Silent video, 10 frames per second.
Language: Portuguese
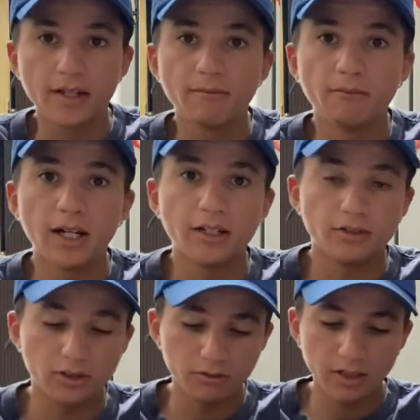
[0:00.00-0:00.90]
Mano,
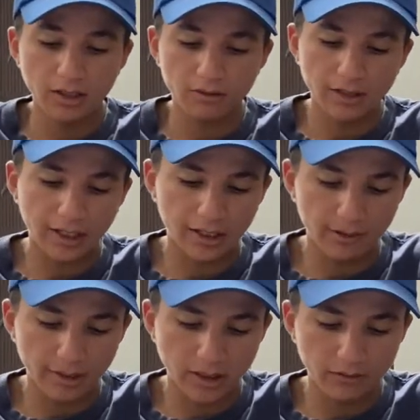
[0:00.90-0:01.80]
se o ângulo da
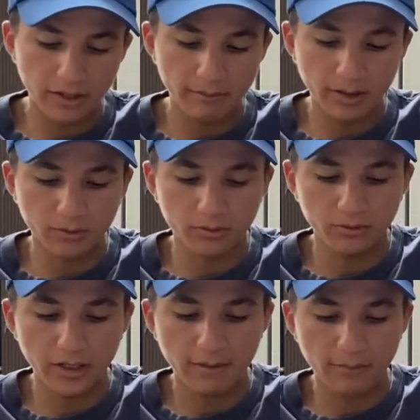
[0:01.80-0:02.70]
câmera tiver meio
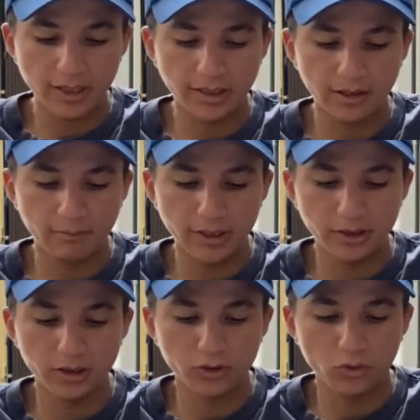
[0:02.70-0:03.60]
ruim, rapaziada, peço
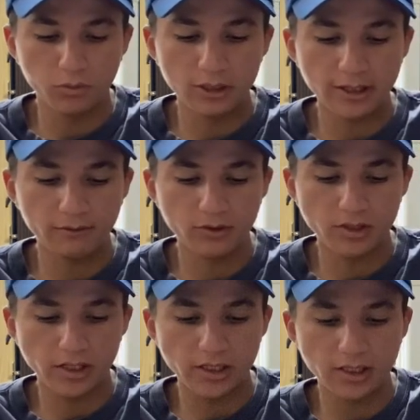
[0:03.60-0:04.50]
desculpas a
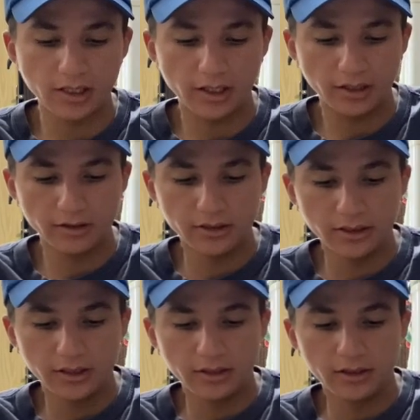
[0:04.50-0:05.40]
vocês, tá ligado?
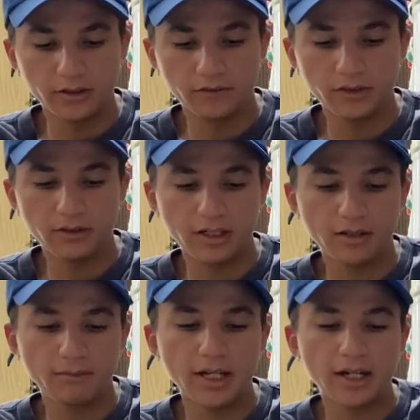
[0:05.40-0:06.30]
Eu fiz uma
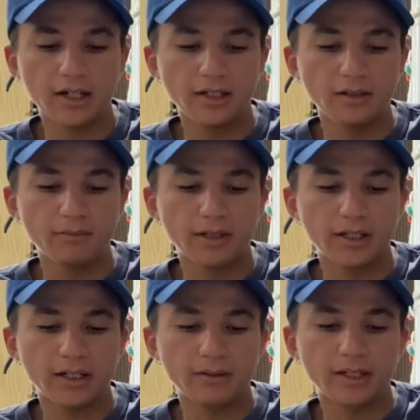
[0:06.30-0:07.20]
gambiarra ali
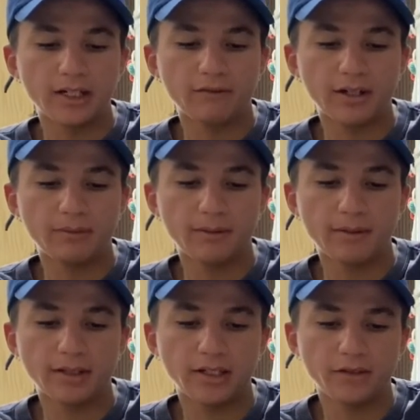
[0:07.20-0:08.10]
pra me gravar, porque minha
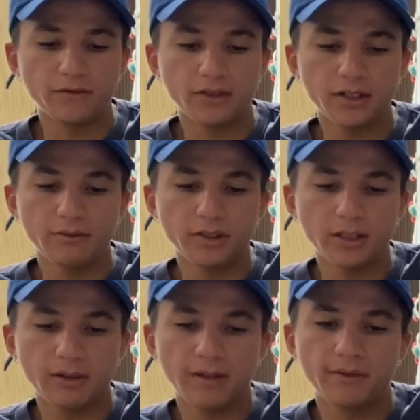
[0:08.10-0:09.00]
mãe tá ali fora, eu não vou
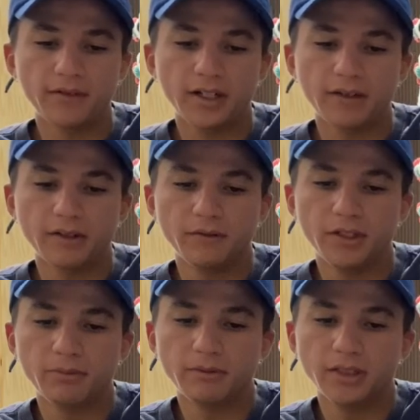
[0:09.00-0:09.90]
chamar ela pra ficar gravando
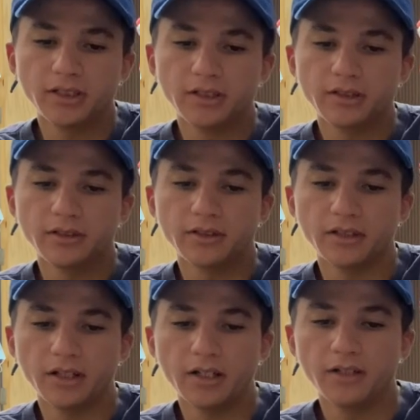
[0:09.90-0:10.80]
vídeo pra mim, tá
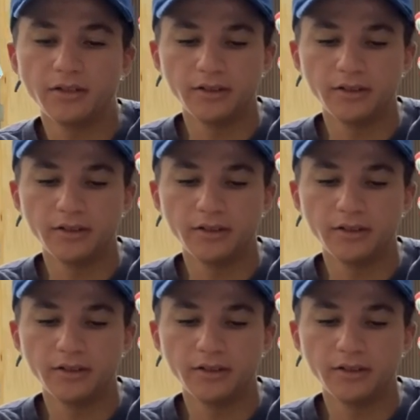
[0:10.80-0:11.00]
ligado?